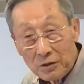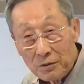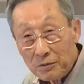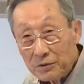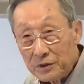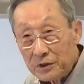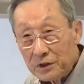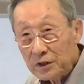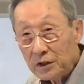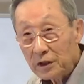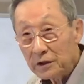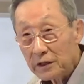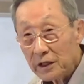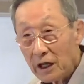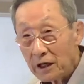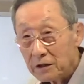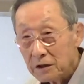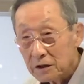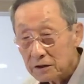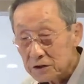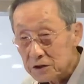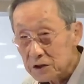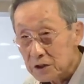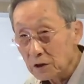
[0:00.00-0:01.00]

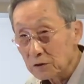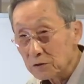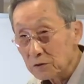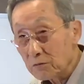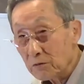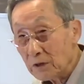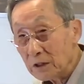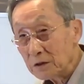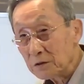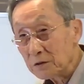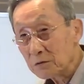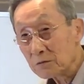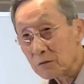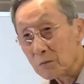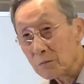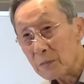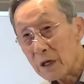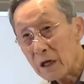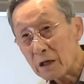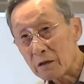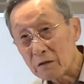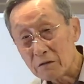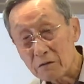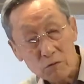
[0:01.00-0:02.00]
혈액 혈관으로
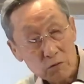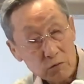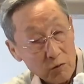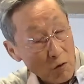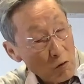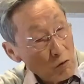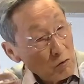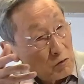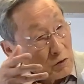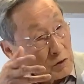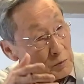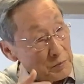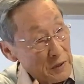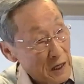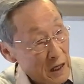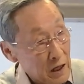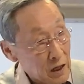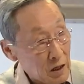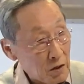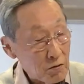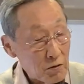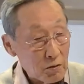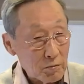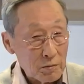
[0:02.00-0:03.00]
막
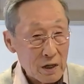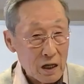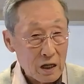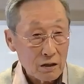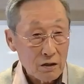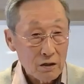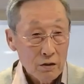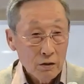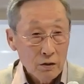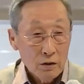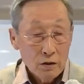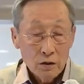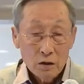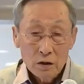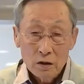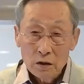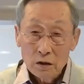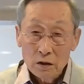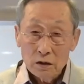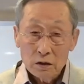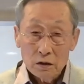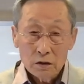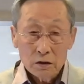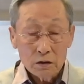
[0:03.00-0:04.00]
공급하고 막
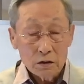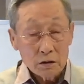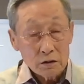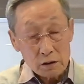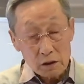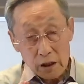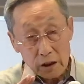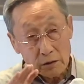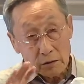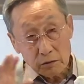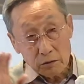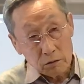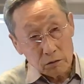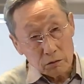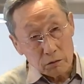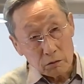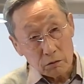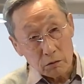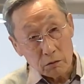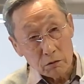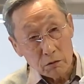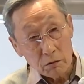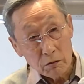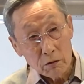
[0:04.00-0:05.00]
그래도